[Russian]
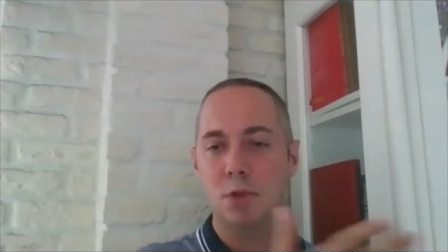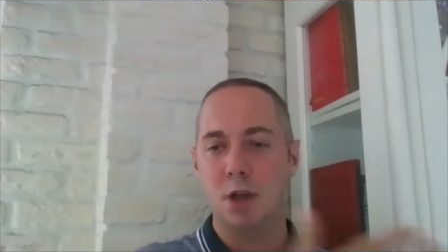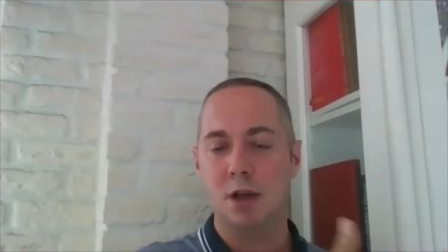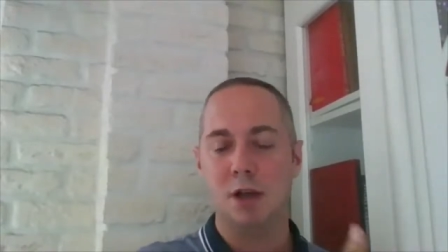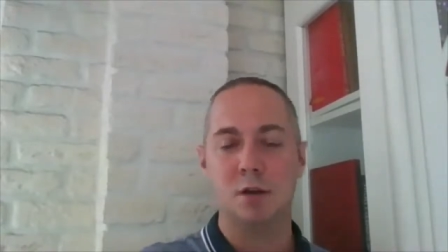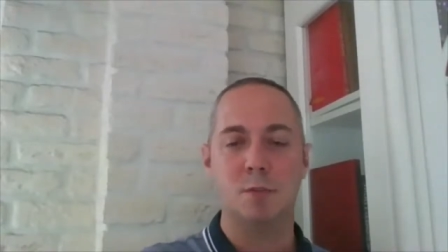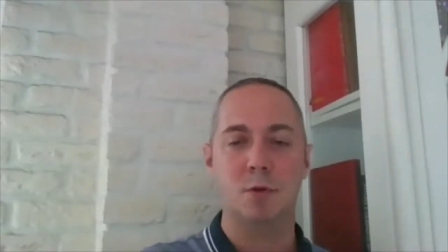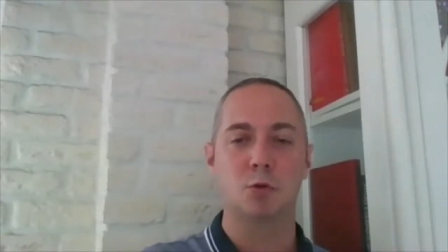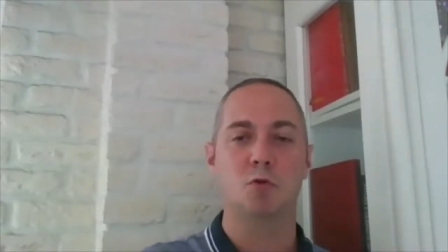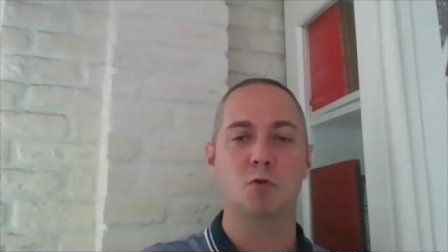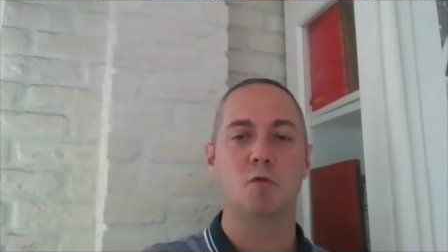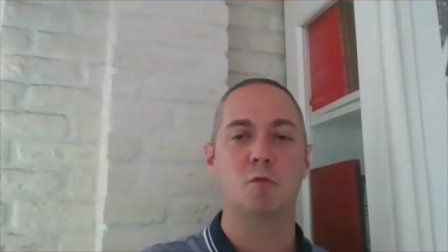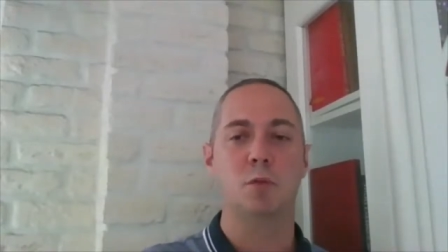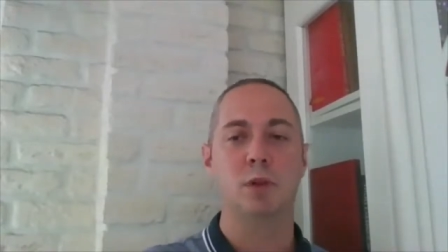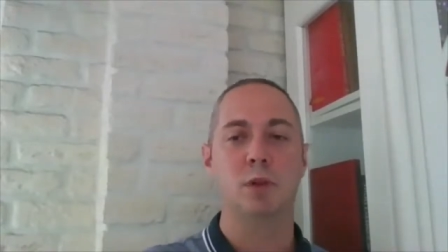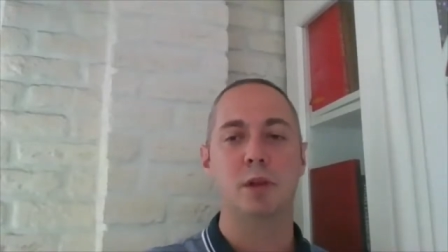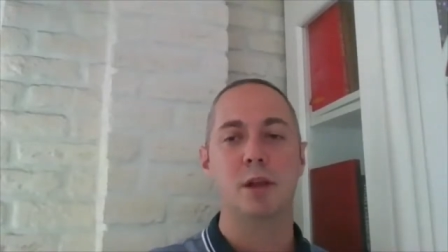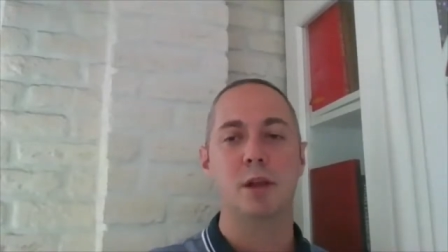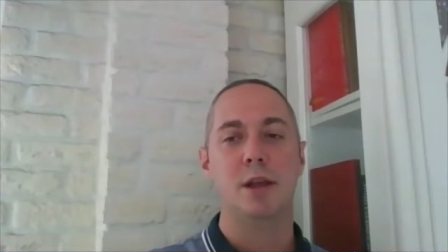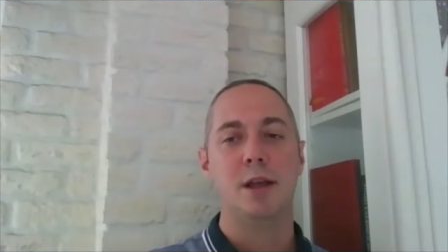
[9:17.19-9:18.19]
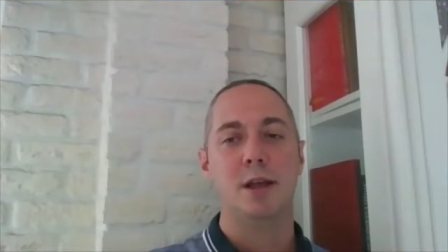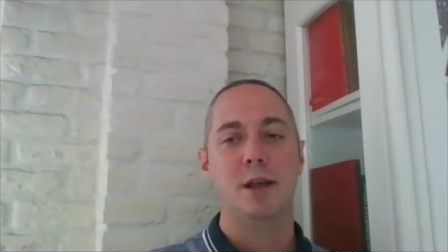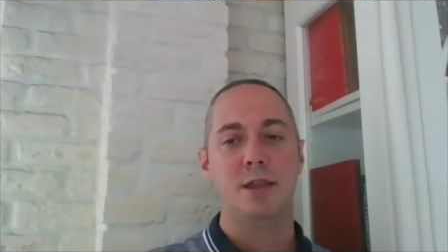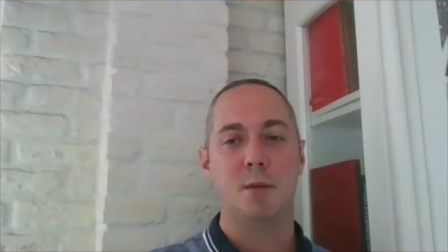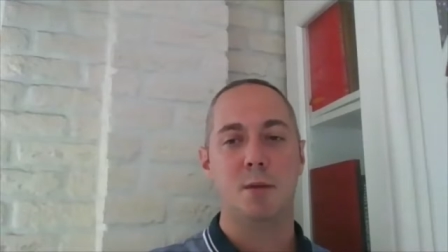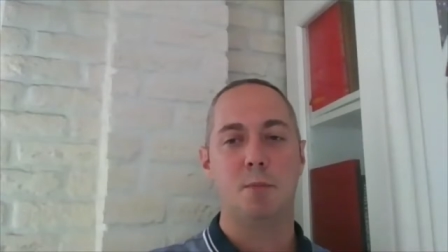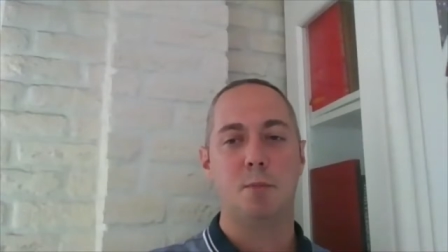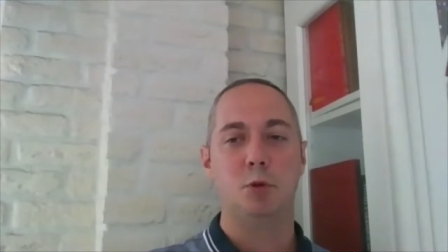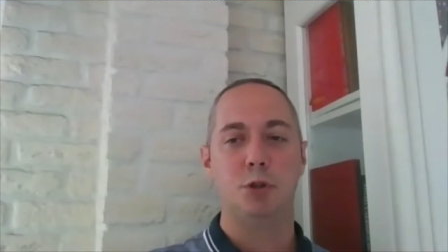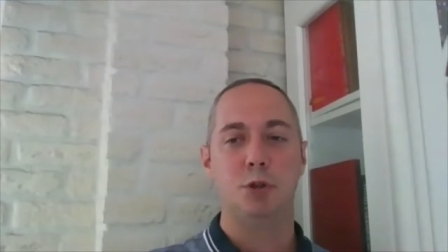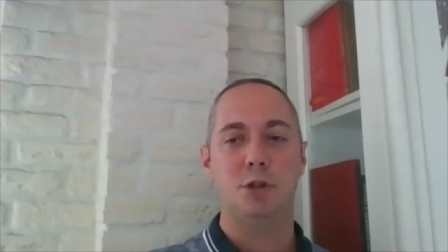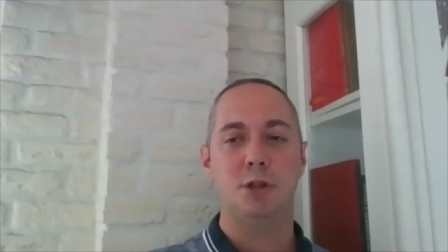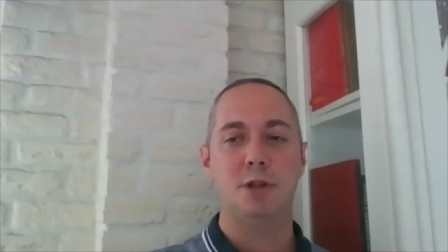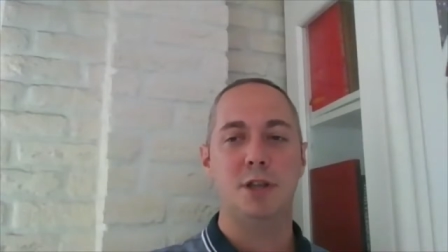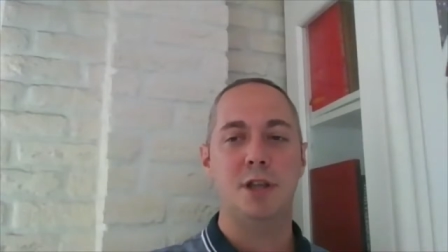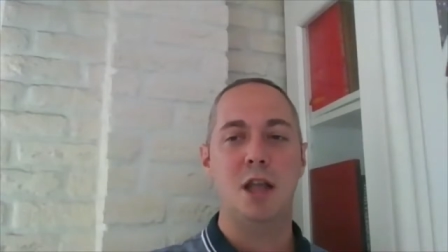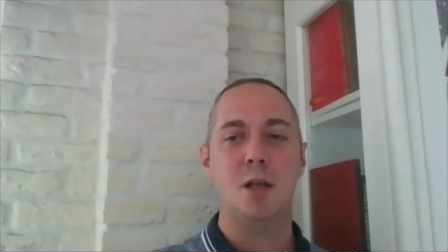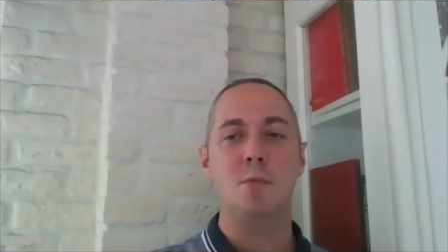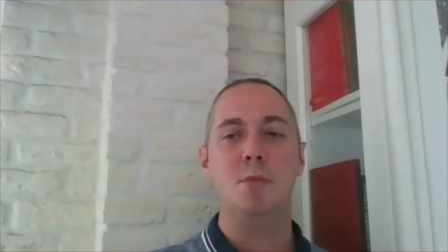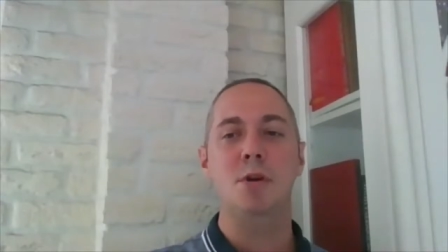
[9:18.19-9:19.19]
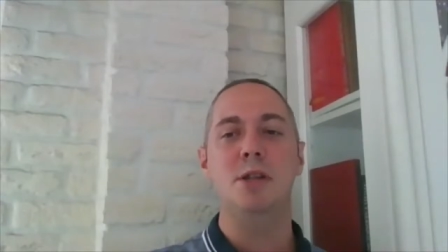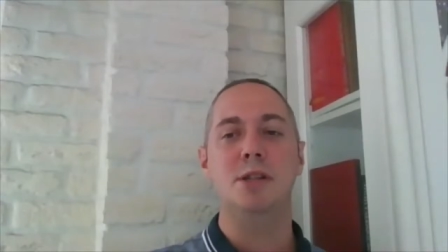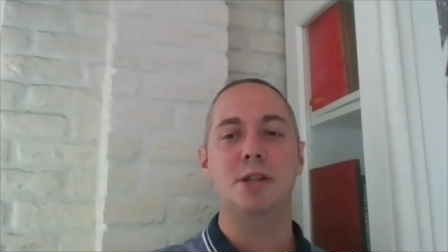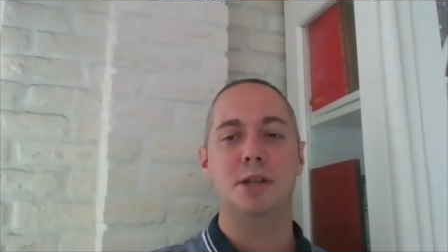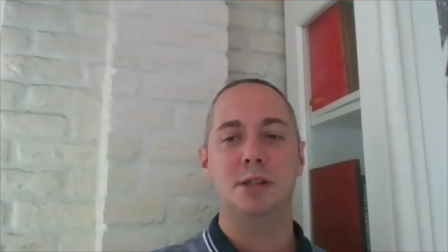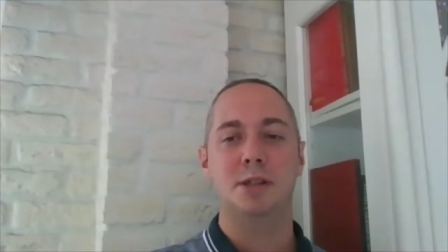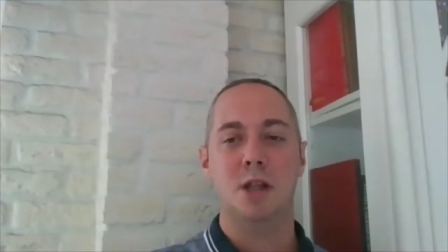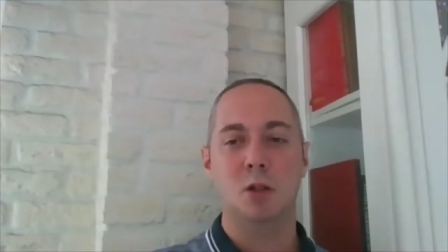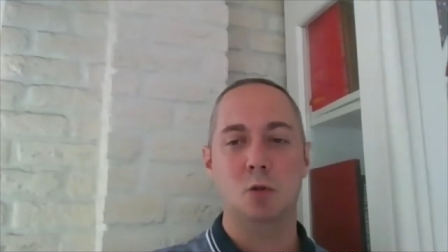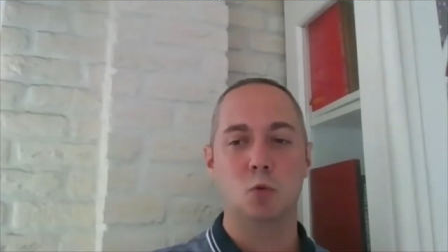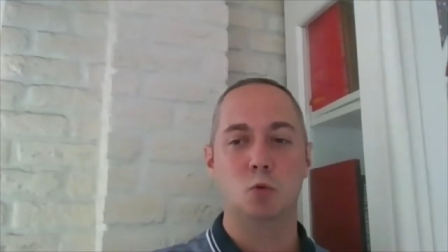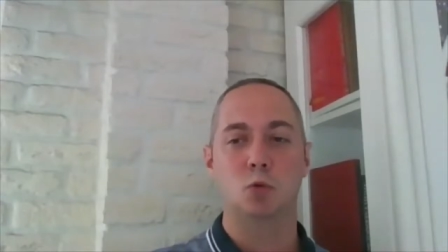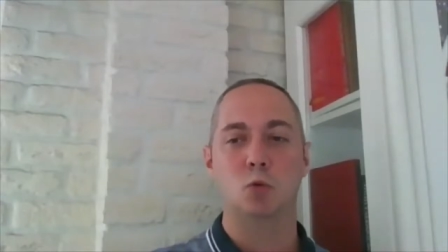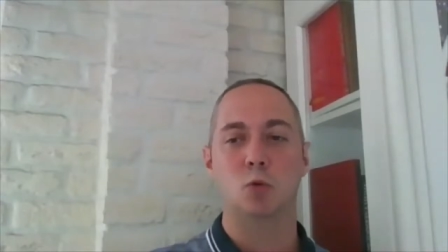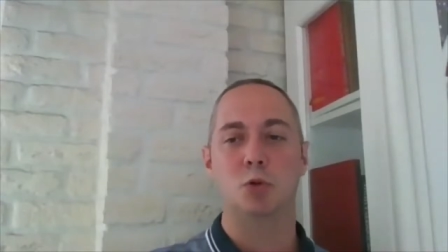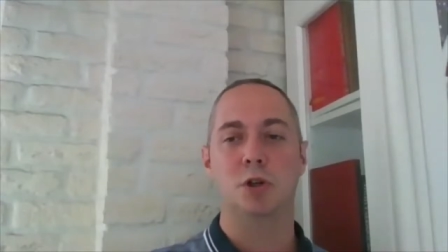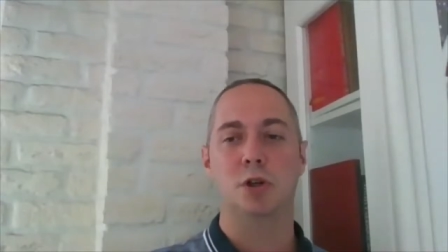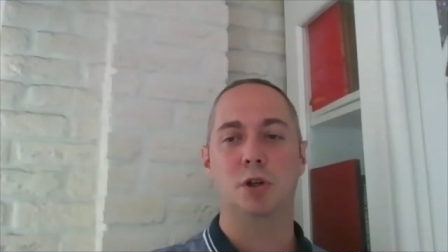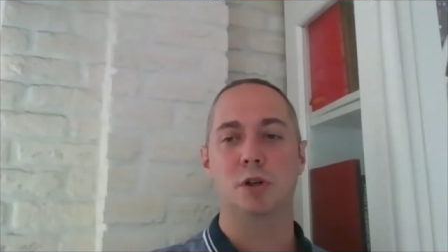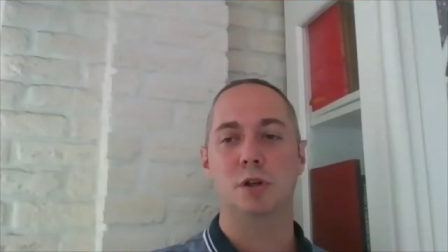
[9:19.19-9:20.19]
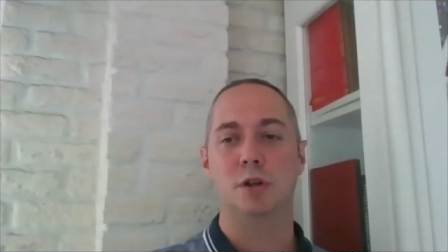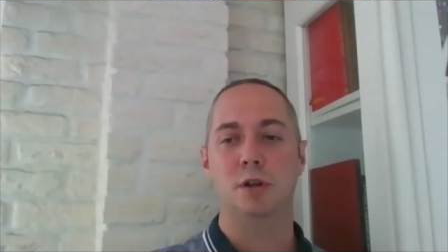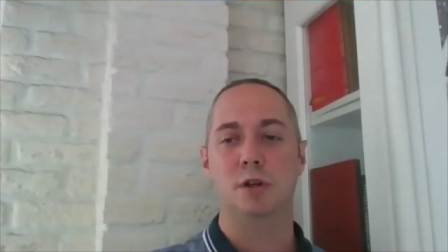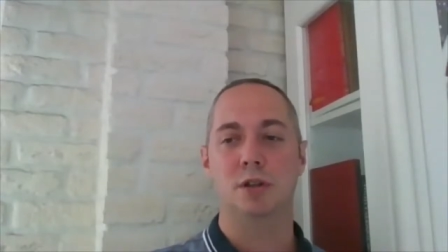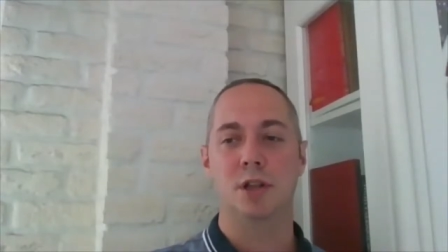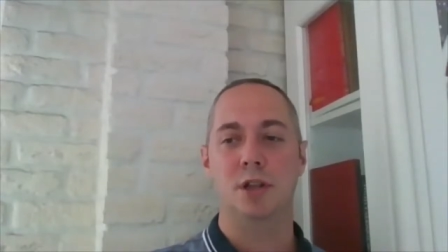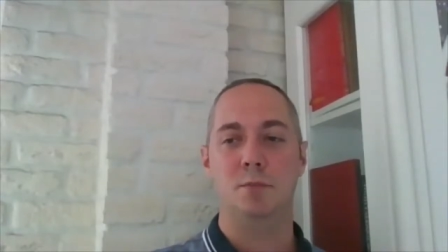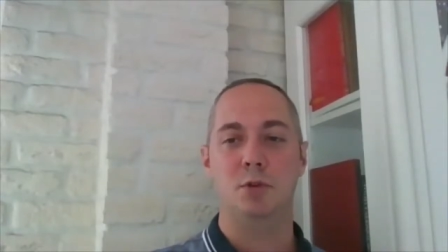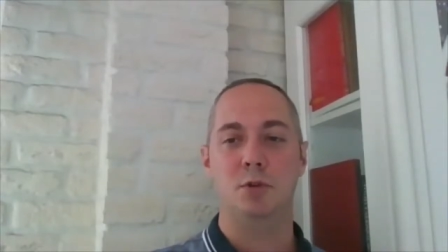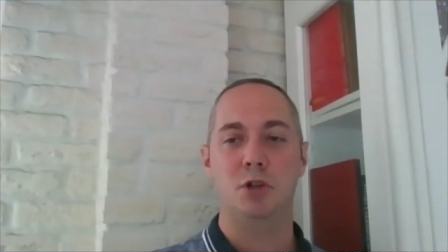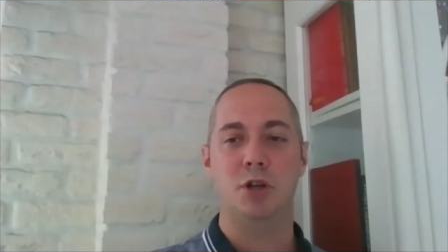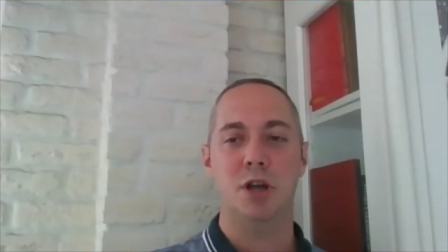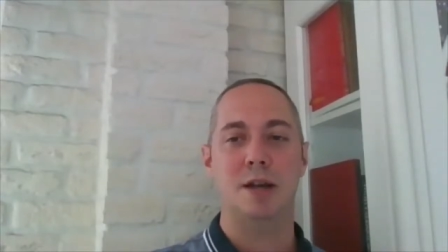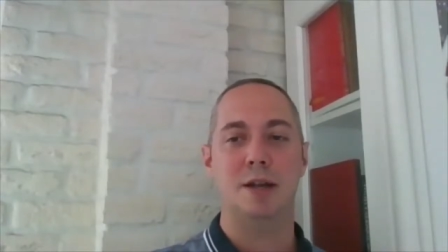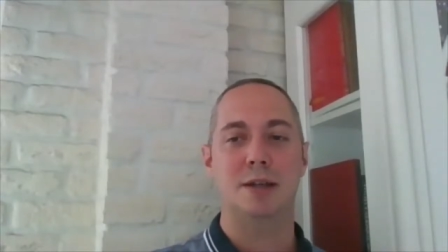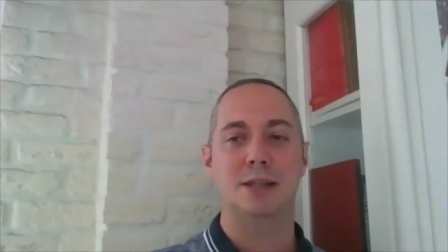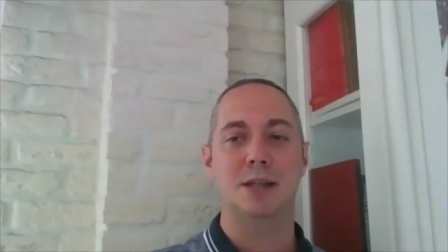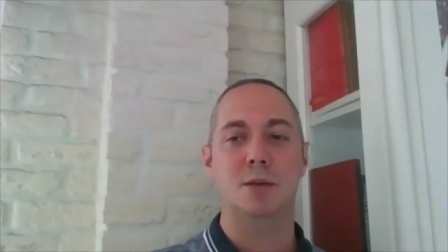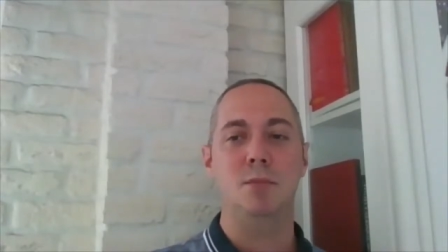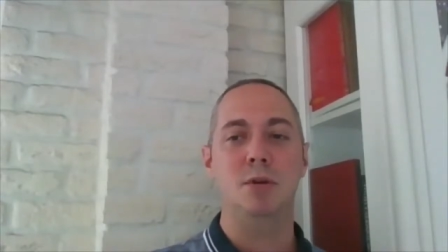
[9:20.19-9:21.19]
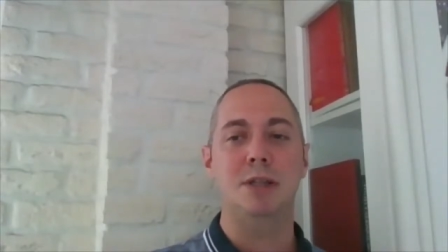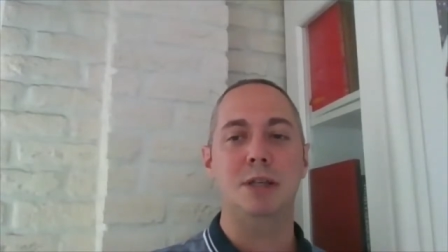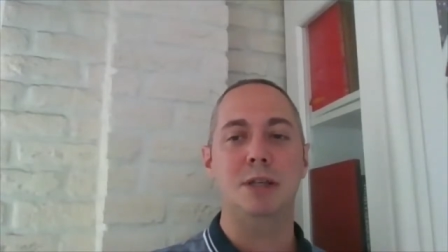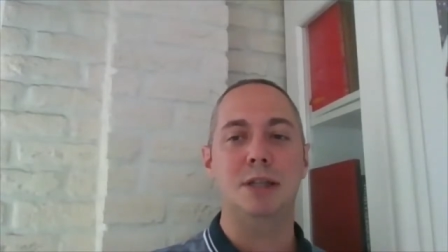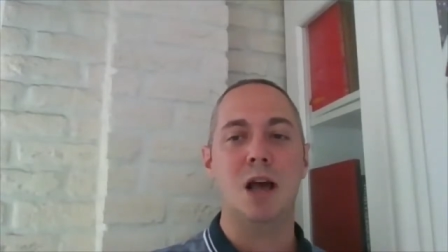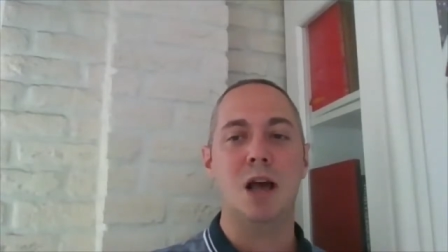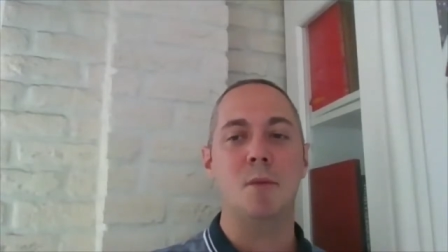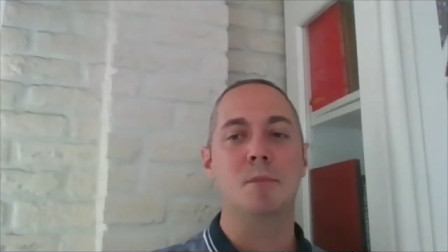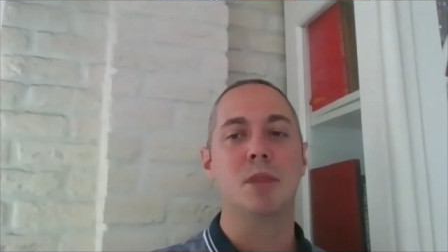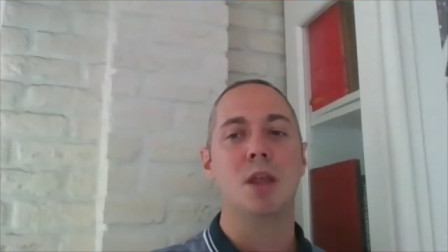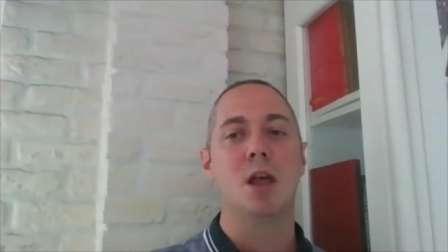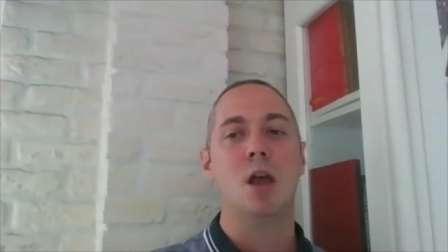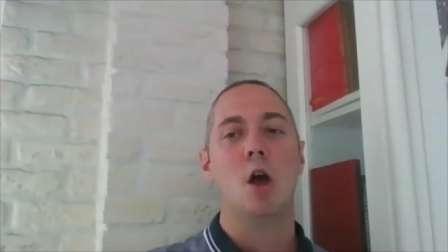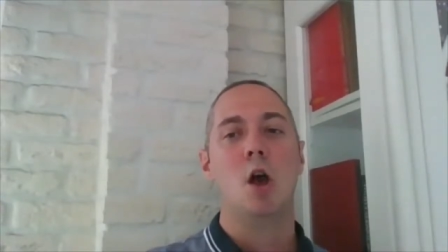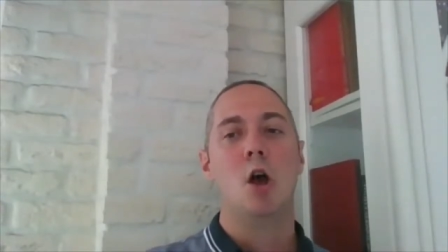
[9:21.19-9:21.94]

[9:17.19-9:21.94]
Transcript: Да, Горбачев был на площади Тяньаньмэнь, застал кусочек э, да, печальных событий там.